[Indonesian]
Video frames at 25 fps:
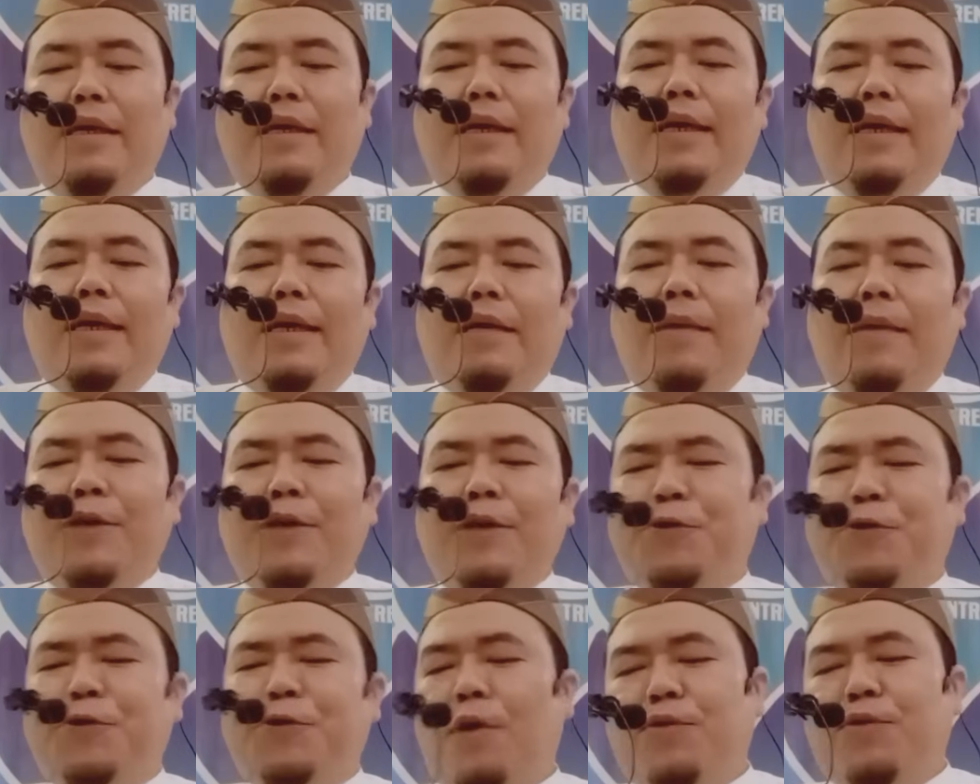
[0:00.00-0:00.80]

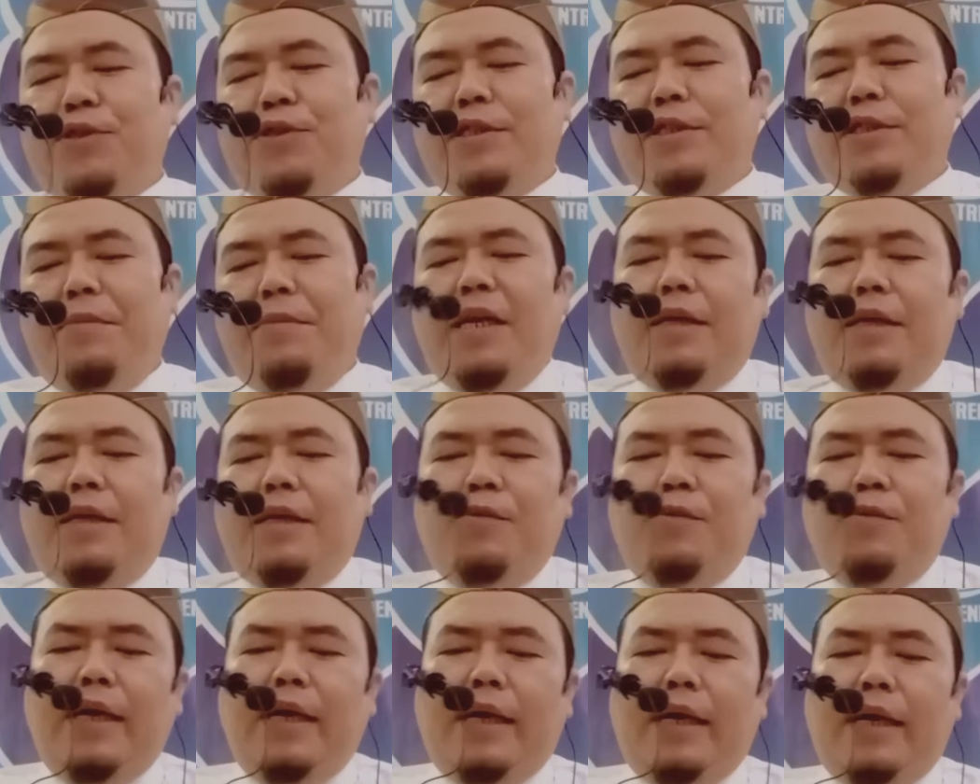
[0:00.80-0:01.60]
Masyurul muslimin yang
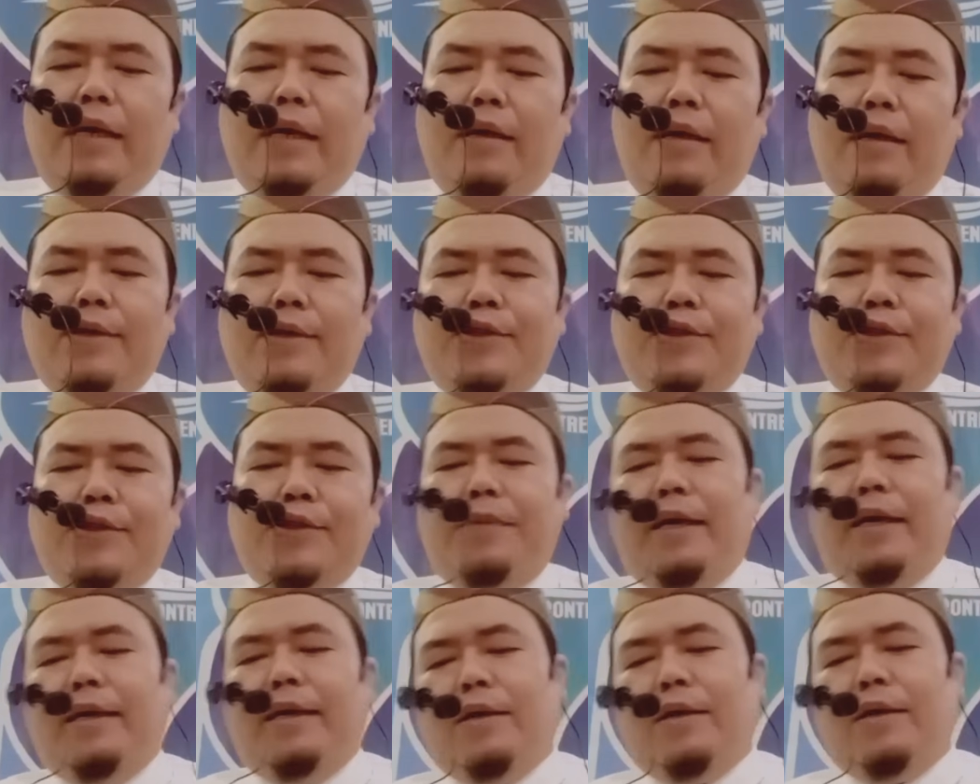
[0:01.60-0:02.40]
dimuliakan Allah
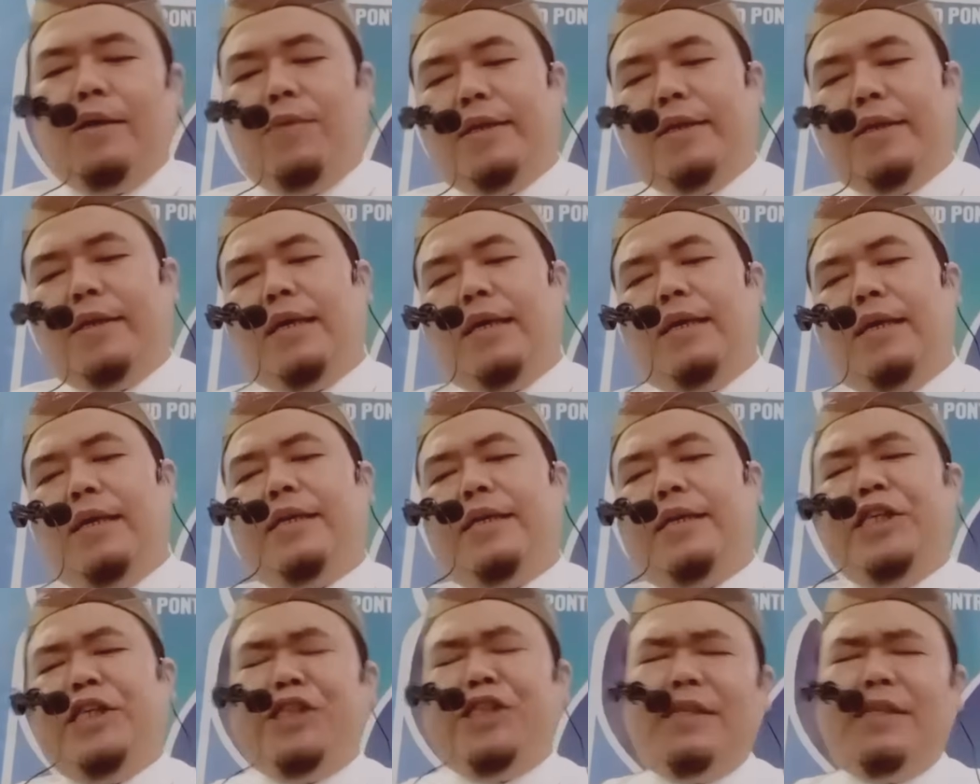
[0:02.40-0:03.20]
Subhanahu wa taala.
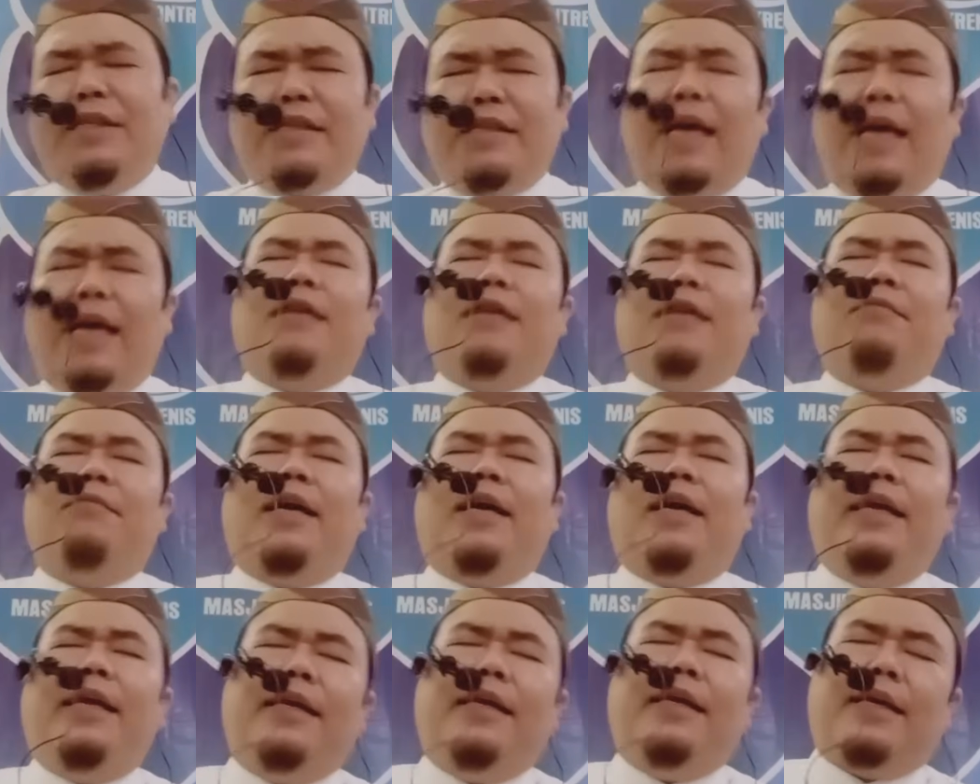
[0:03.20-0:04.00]
Kecintaan
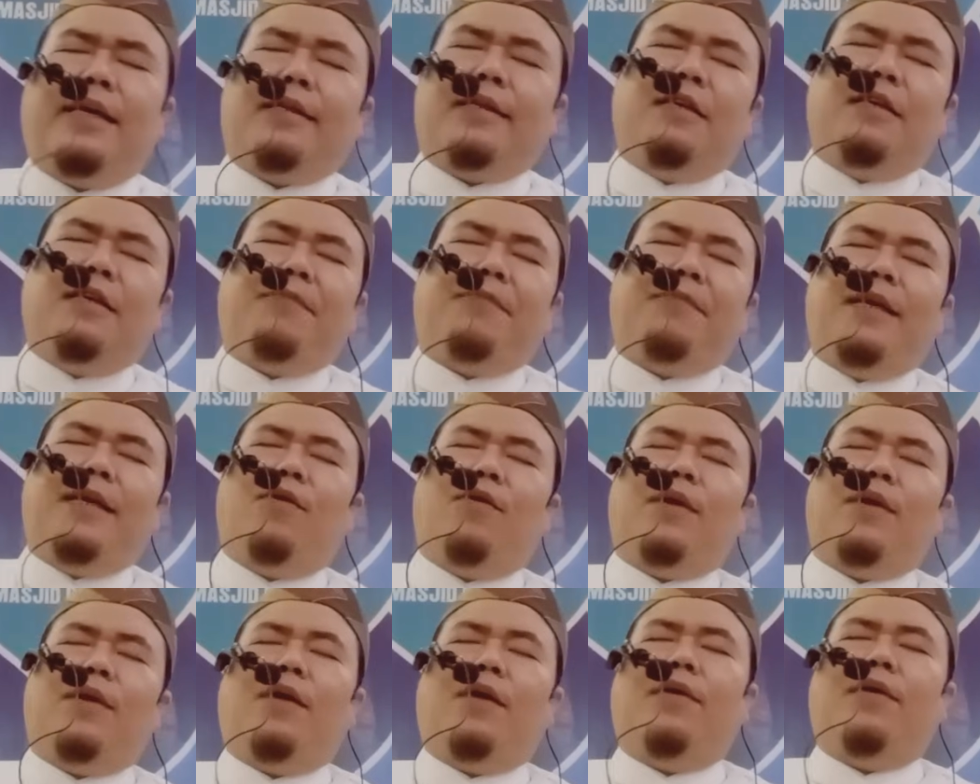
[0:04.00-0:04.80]
malaikat kepada
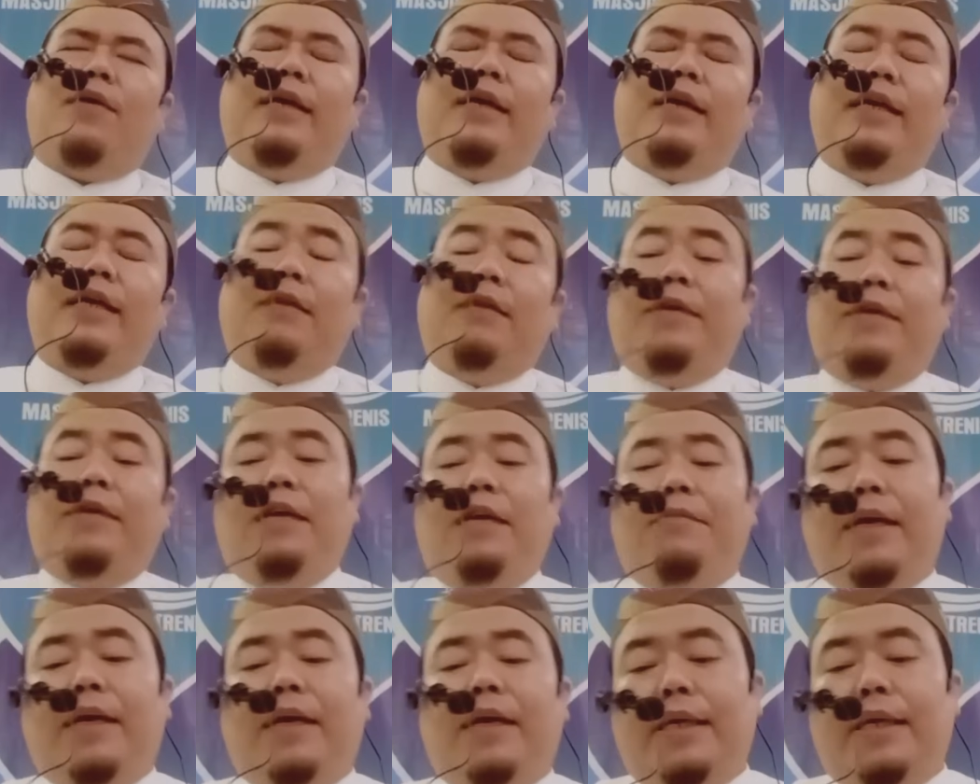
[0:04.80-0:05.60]
orang-orang yang
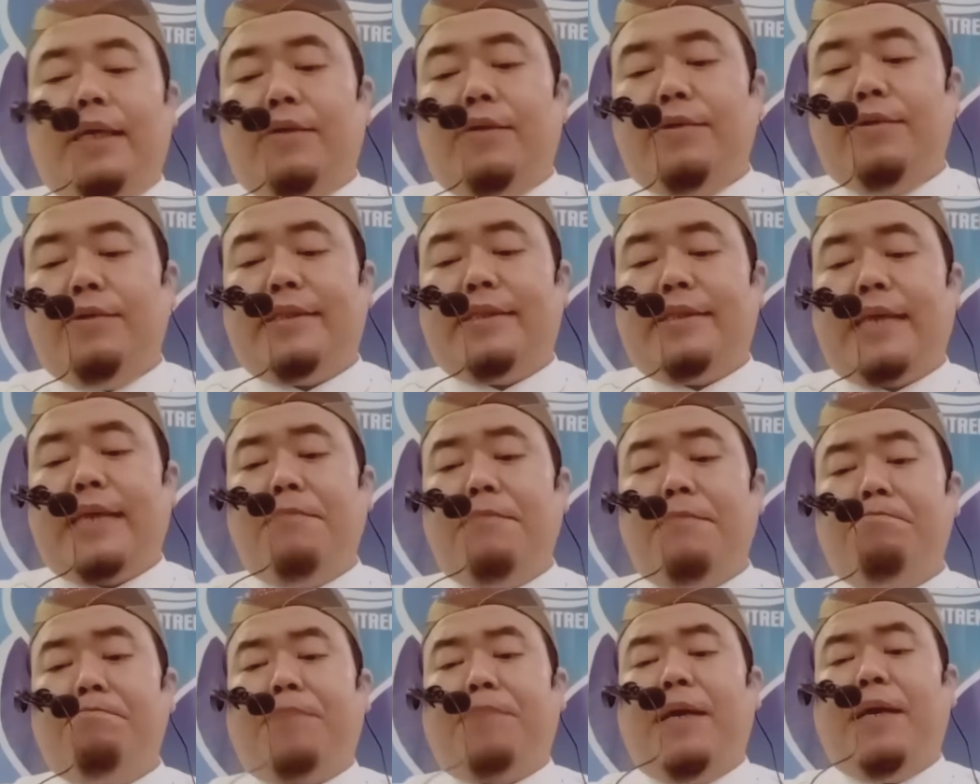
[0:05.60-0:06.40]
beriman itu
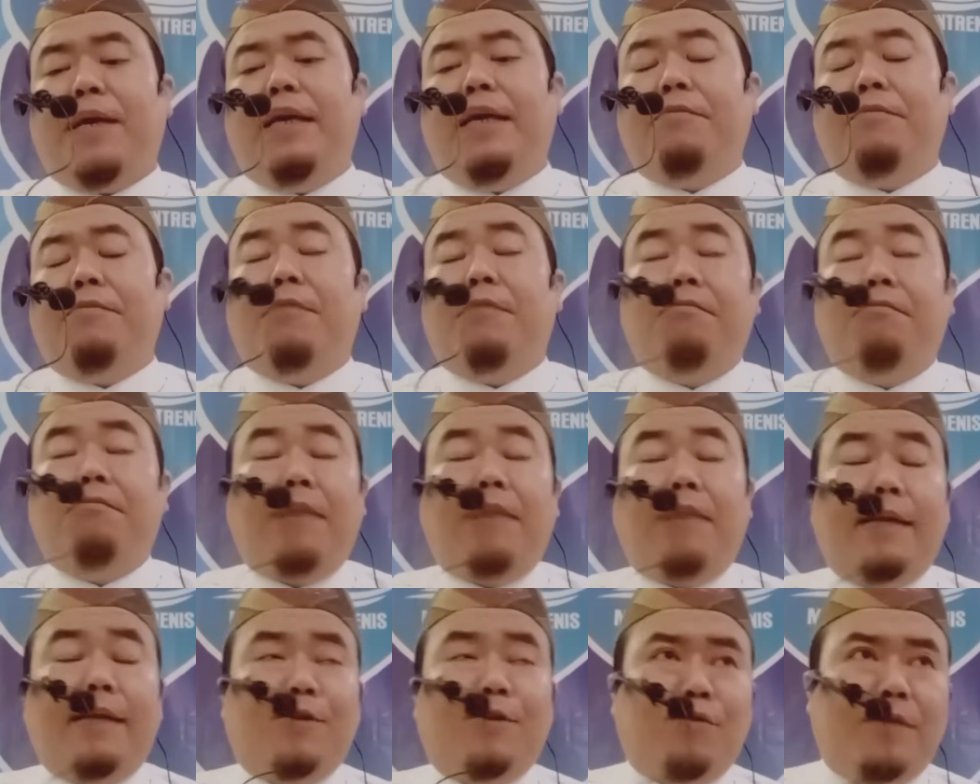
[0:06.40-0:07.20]
sampai
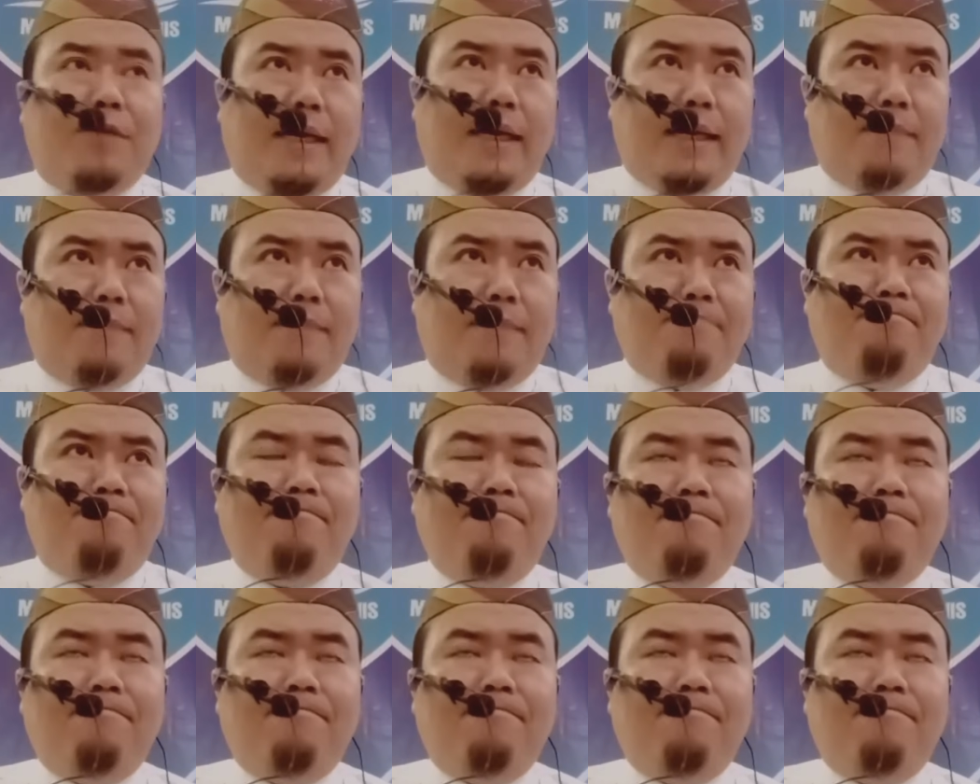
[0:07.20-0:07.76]
membantu dalam